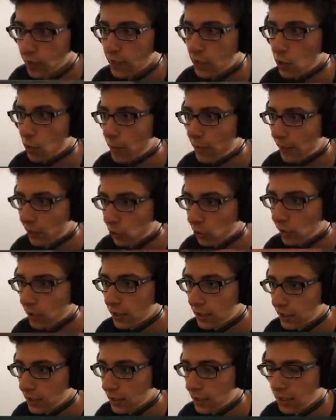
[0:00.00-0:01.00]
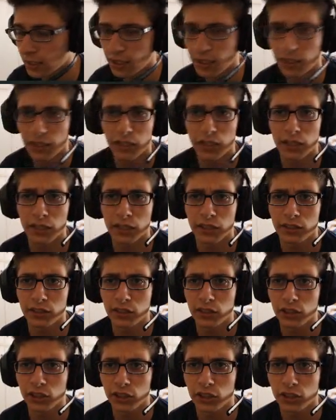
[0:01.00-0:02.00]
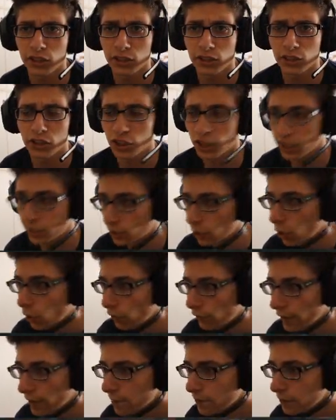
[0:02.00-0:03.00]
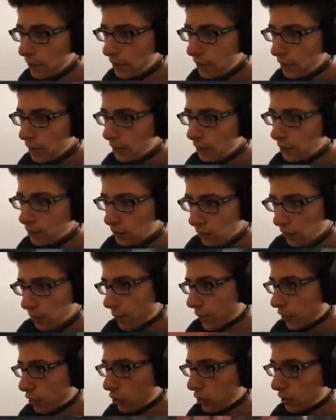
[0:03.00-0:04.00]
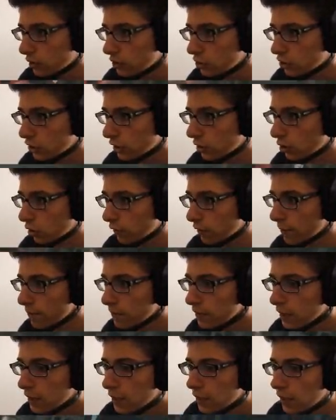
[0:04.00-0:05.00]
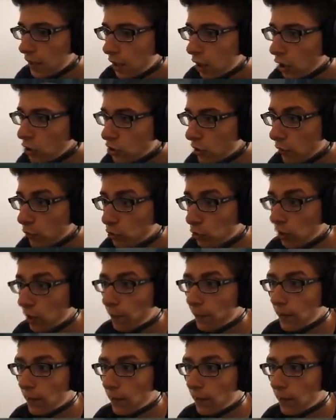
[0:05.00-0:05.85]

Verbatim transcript: video, mercoledì 19, sì, è mercoledì 19, oggi ho avuto la